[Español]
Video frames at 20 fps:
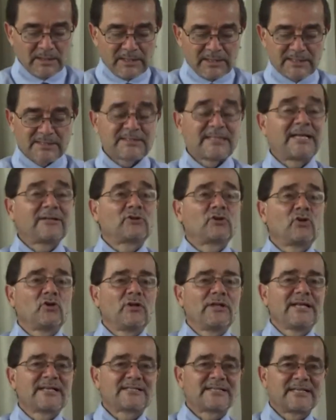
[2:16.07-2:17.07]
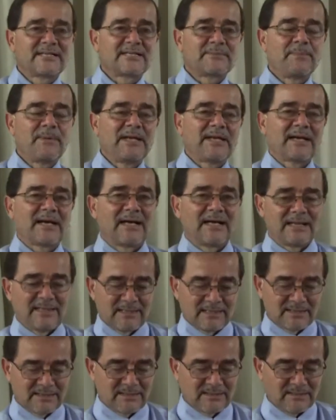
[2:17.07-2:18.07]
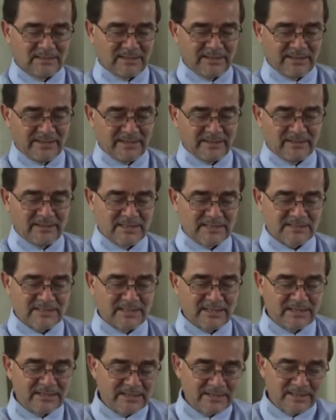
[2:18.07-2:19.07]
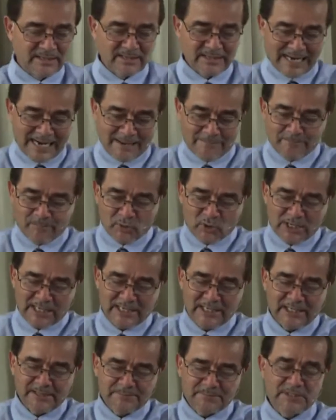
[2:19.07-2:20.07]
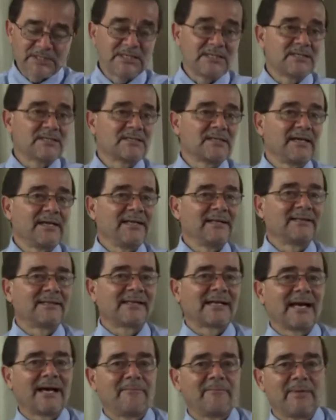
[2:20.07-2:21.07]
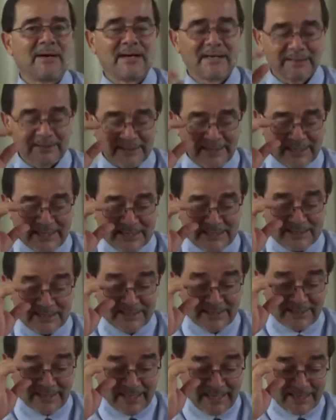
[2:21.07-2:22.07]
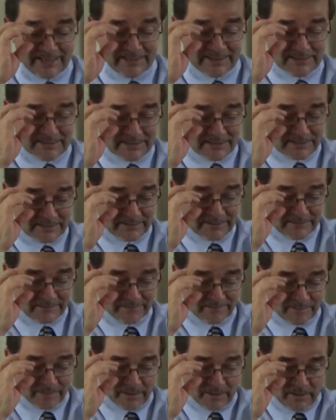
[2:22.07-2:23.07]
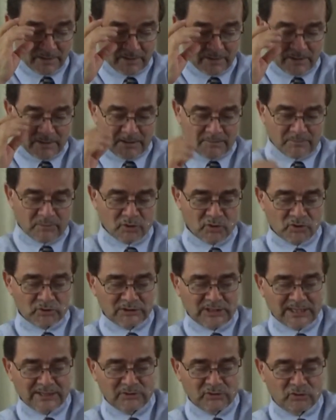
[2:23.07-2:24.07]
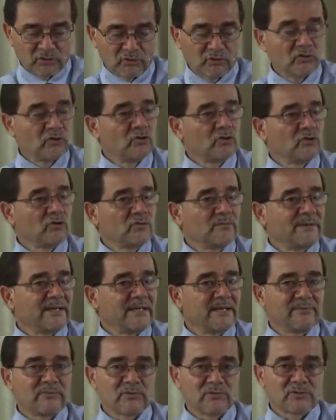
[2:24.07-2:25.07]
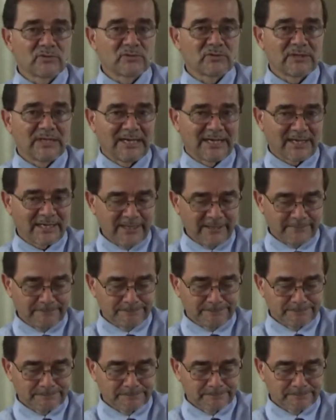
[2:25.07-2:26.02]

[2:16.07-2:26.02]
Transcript: Están todas explicadas en la serie Apocalipsis, el drama de las edades por lo tanto no los veremos aquí.